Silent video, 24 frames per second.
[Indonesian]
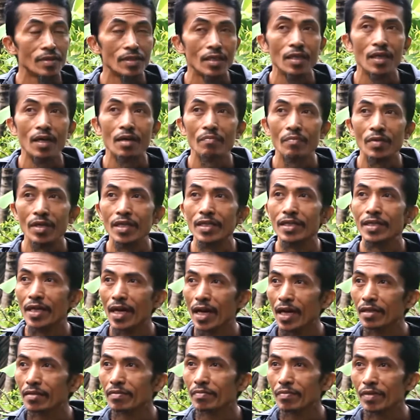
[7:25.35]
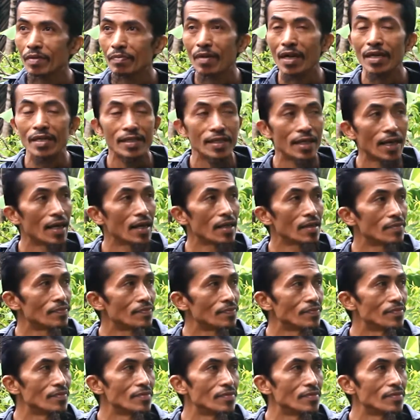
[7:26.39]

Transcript: dengan melihat, memandang,